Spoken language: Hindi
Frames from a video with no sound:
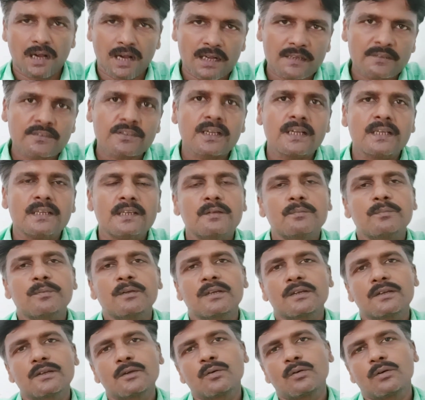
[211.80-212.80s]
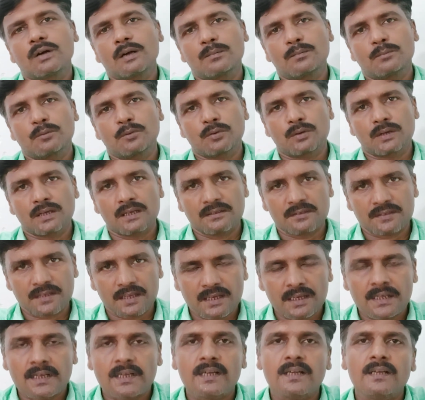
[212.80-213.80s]
आज का ये वीडियो आपको
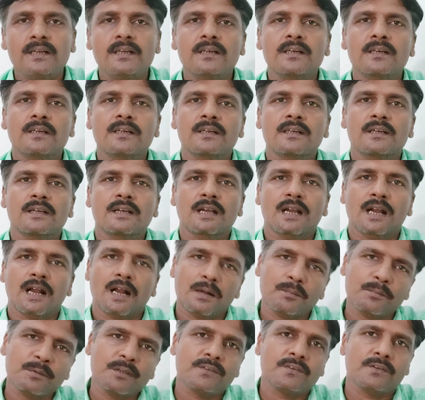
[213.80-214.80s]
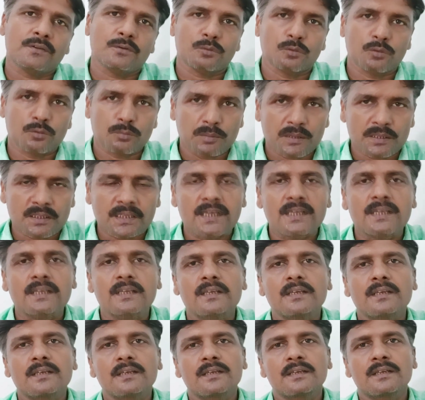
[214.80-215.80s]
कैसा लगा हमें ज़रूर
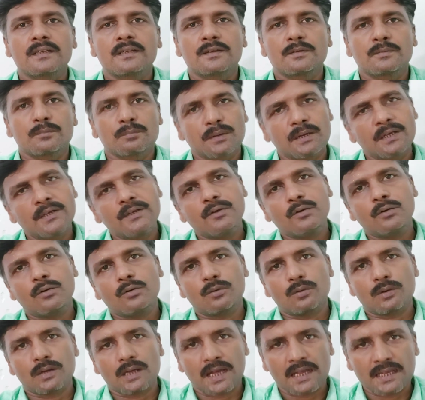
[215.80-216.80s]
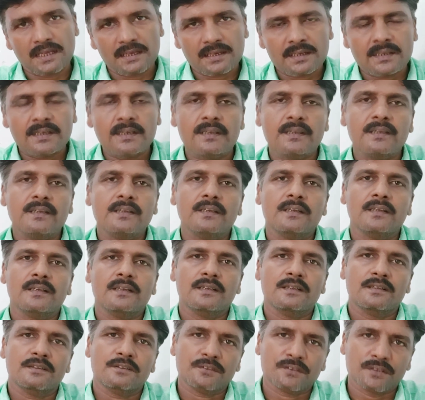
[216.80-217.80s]
बताएं वीडियो को लाइक करें
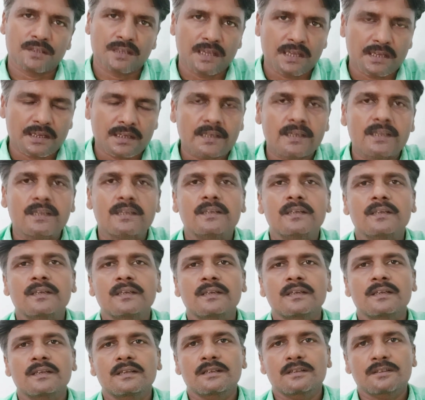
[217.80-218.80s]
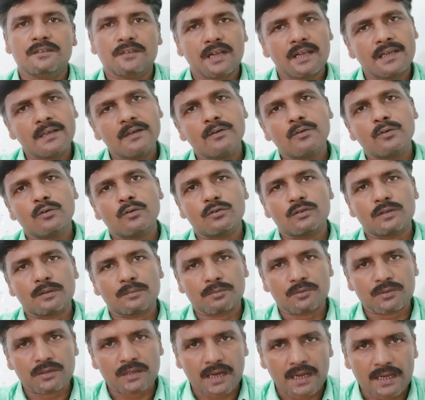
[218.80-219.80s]
शेयर करें चैनल को
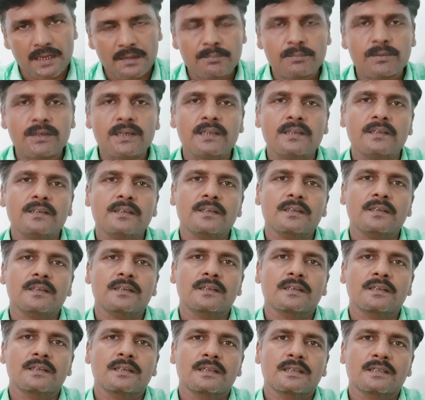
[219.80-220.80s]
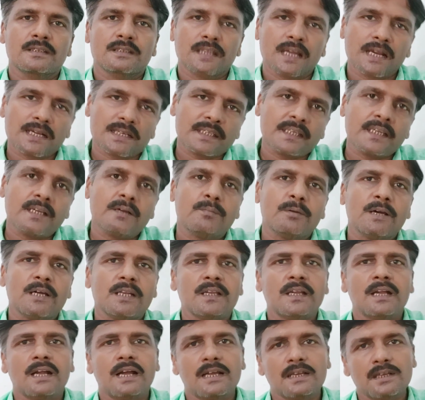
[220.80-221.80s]
सब्सक्राइब करें ताकि
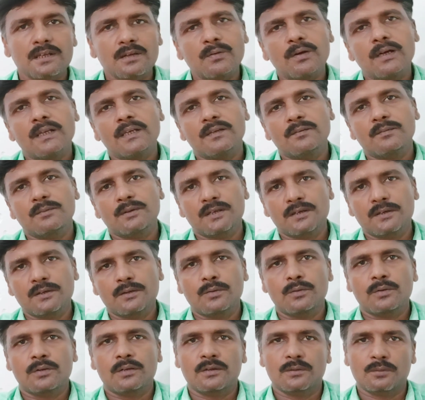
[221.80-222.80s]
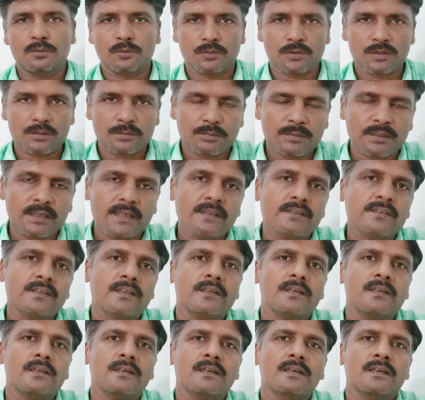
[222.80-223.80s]
हमारे आने वाली वीडियो की
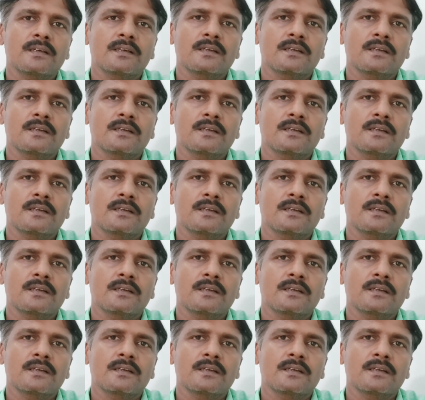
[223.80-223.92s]
नोटिफिकेशन